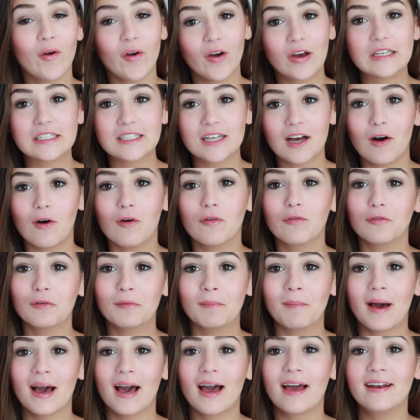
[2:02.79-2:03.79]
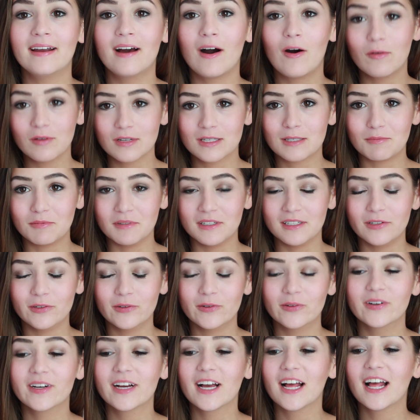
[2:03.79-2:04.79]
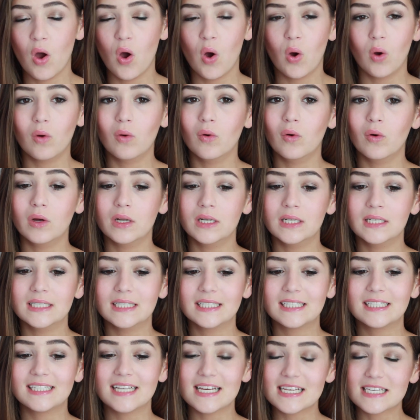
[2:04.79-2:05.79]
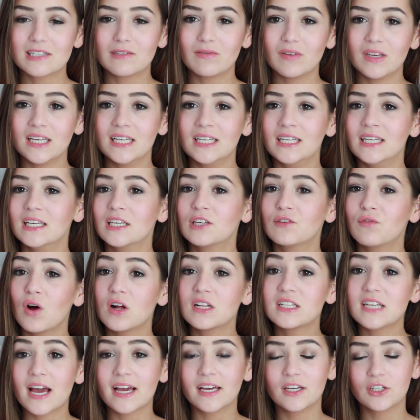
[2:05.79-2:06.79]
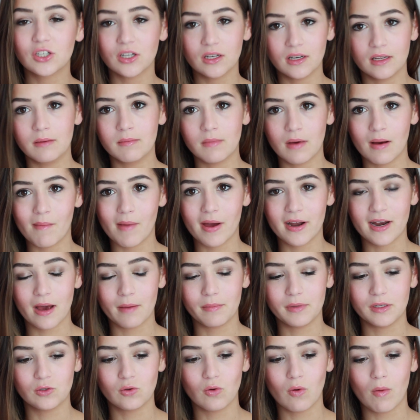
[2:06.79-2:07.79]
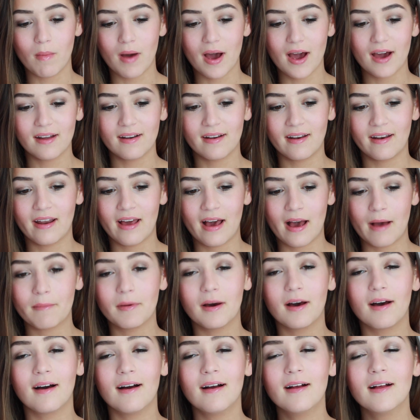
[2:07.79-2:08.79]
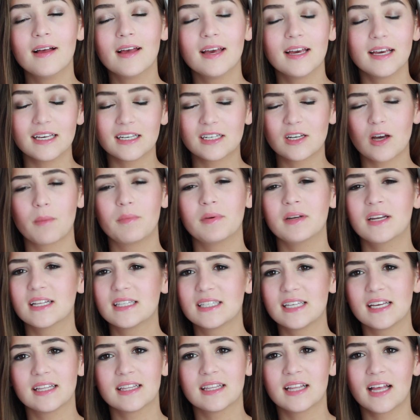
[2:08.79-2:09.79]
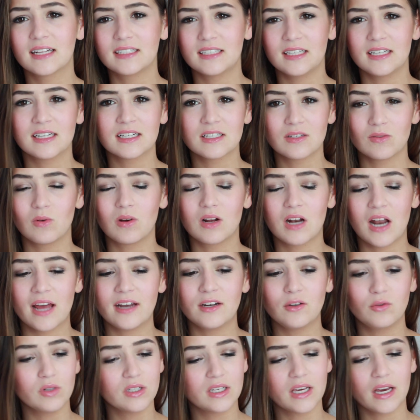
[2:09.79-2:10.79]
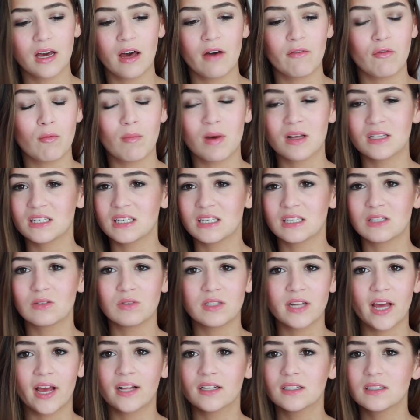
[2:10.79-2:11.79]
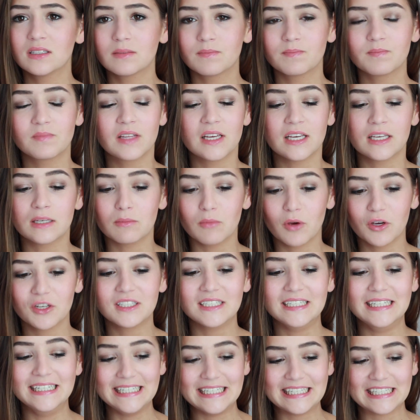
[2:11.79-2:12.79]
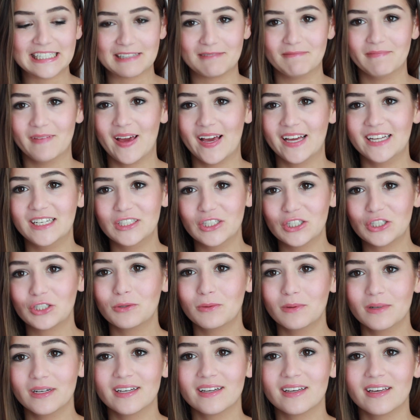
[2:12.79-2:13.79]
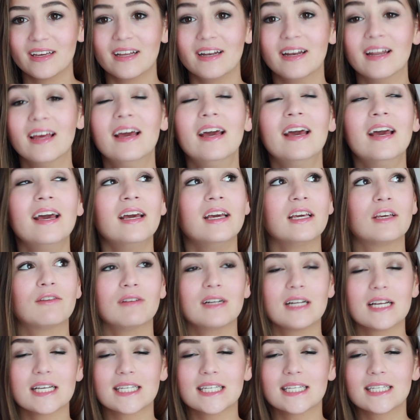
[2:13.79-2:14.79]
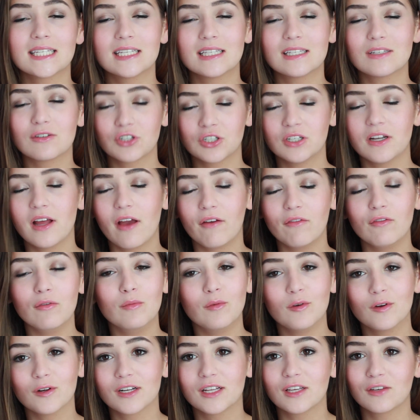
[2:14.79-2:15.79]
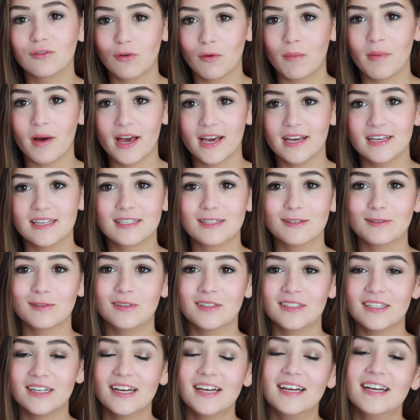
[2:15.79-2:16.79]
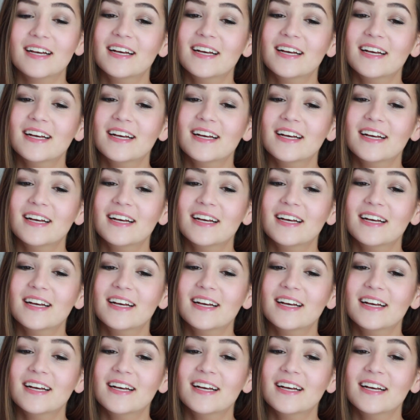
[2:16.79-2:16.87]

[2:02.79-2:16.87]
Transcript: höre ich auf und mache eine Ausbildung. Und deswegen, ich wollte eigentlich schon immer mein Abitur machen, aber ich glaube, in der 10. hat jeder so einen kleinen Durchhänger, wo man sich so denkt, ich möchte nicht mehr in die Schule gehen. Ich will, dass es so schnell wie möglich vorbei ist. Und